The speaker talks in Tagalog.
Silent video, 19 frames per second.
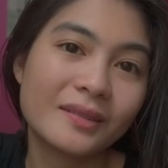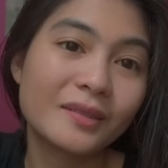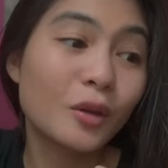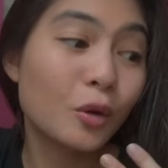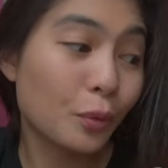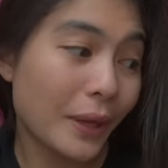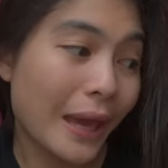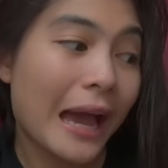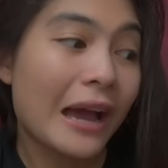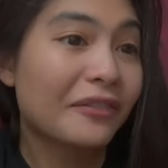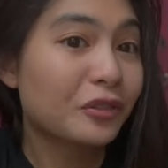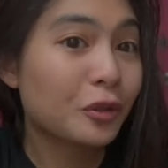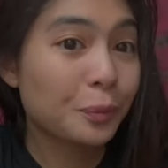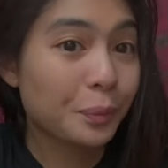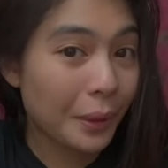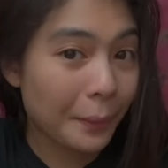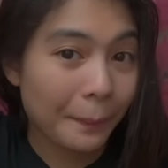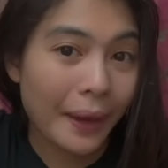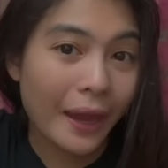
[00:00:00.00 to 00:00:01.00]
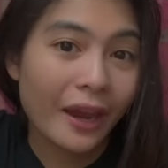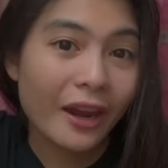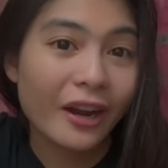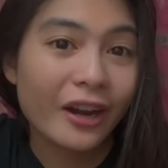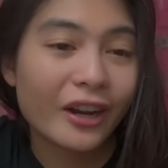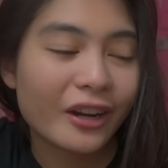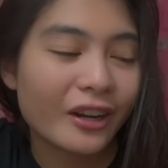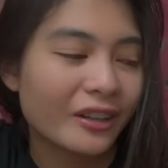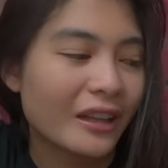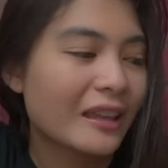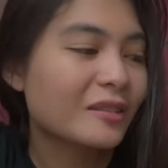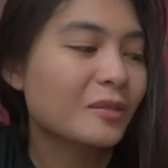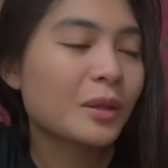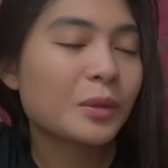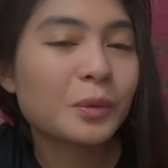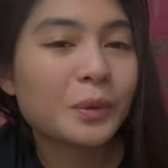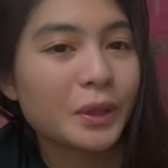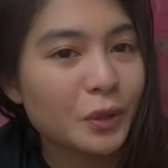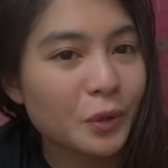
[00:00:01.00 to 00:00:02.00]
So we have to prepare. That's
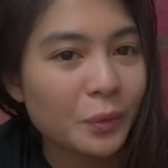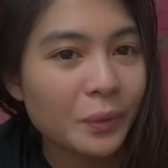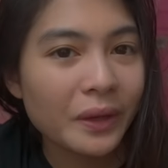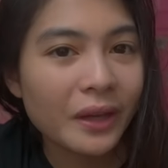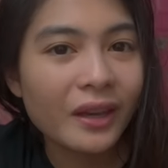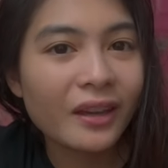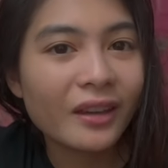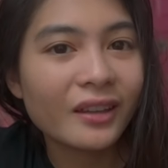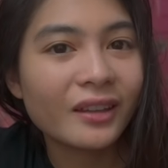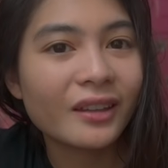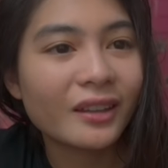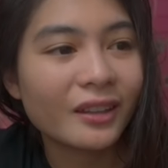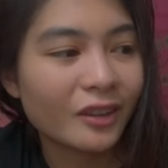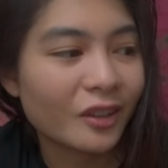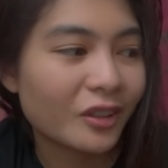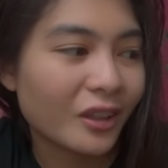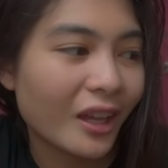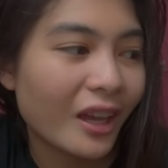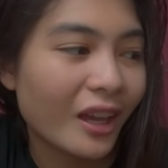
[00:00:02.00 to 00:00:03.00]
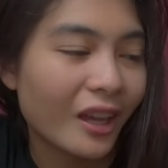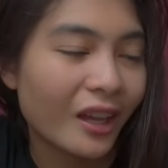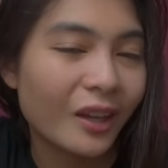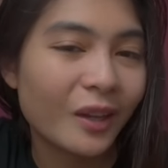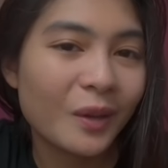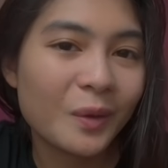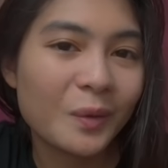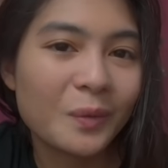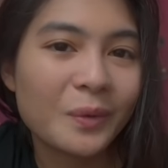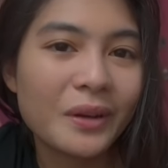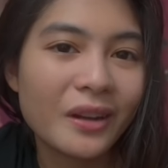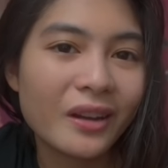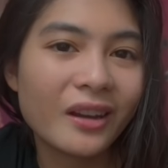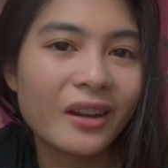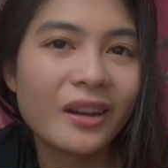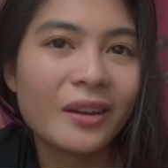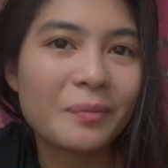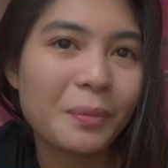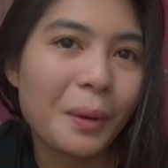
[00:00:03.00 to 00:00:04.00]
what we're doing today.
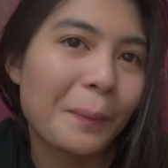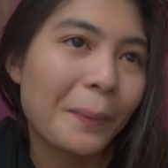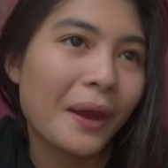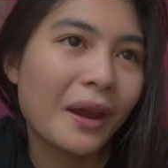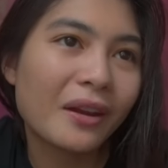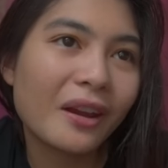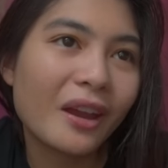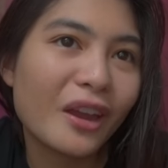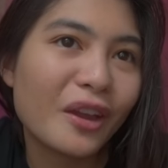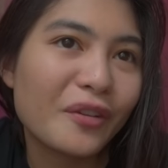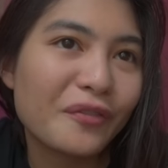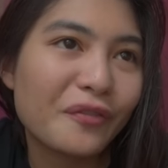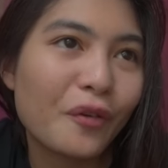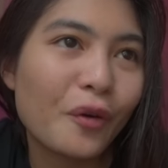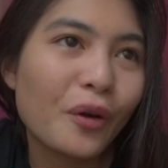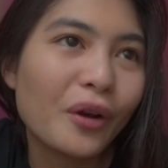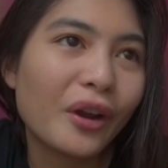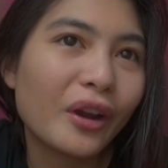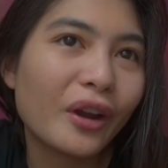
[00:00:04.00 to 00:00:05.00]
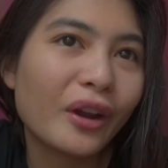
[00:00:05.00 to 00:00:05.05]
We're preparing for